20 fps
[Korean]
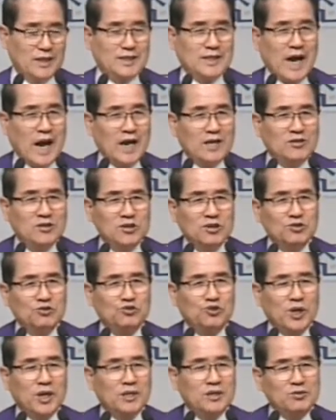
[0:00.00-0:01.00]

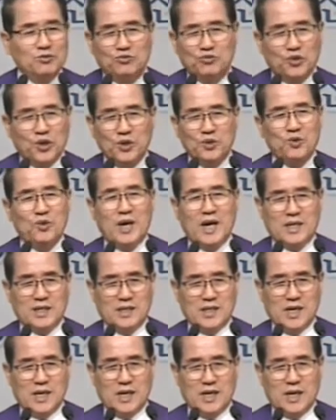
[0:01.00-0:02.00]
작은 죄는 죄도
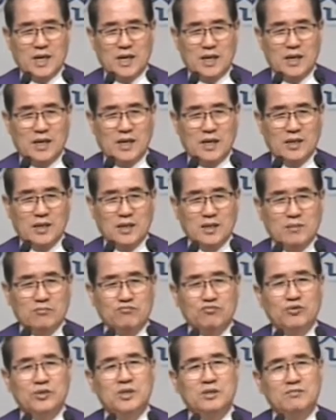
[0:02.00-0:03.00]
아니야.
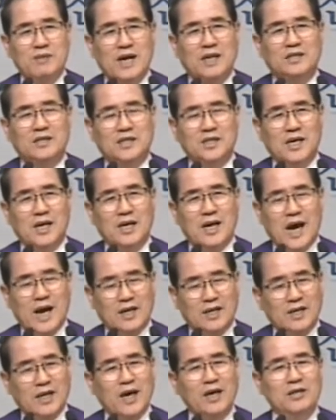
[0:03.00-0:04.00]
무지막지한
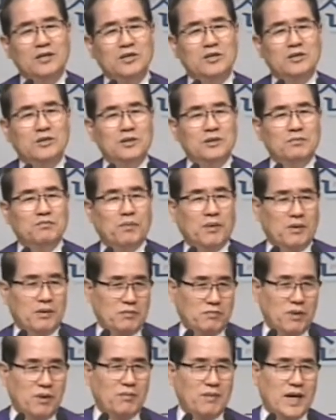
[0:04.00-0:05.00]
악행들을
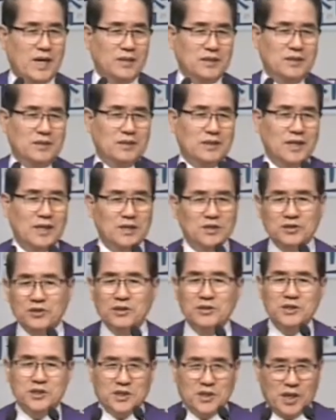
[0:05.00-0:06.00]
범하는
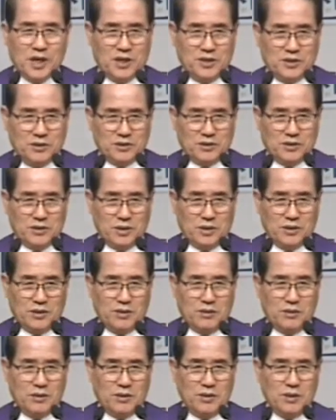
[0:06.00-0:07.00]
그런 시대가 되었어요.
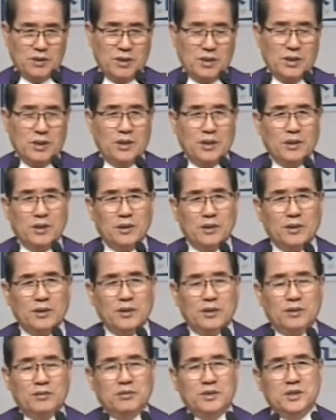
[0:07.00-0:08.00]

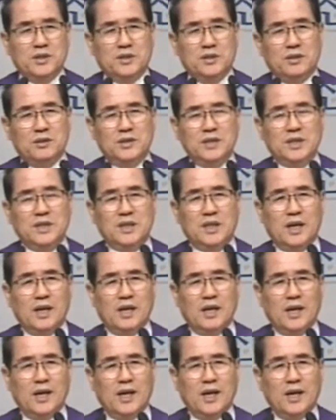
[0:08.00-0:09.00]
여러분 이런
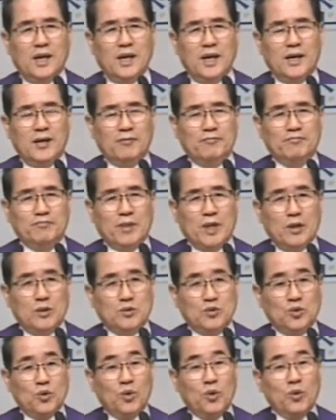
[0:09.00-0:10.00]
시대에
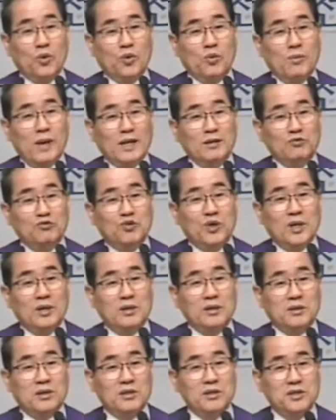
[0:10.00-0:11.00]
조그만
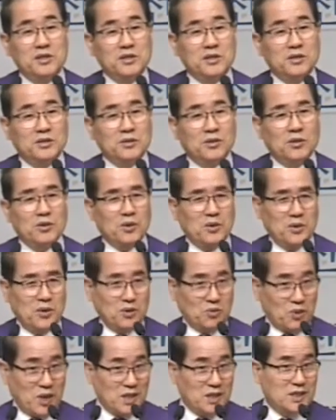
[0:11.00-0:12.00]
죄를 덜
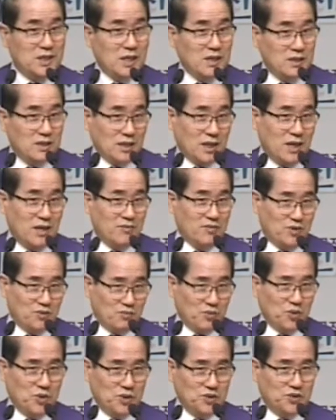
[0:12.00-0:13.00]
지어도 괜찮은
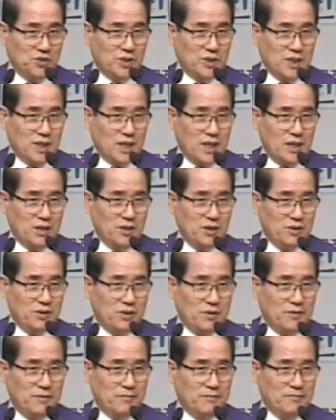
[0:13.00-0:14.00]
사람으로 보일 수
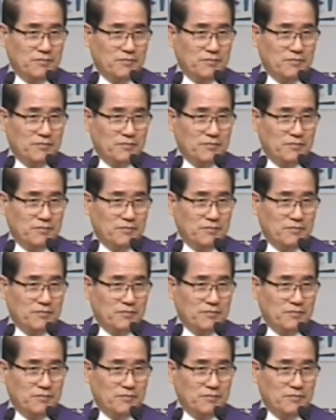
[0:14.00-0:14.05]
있잖아요.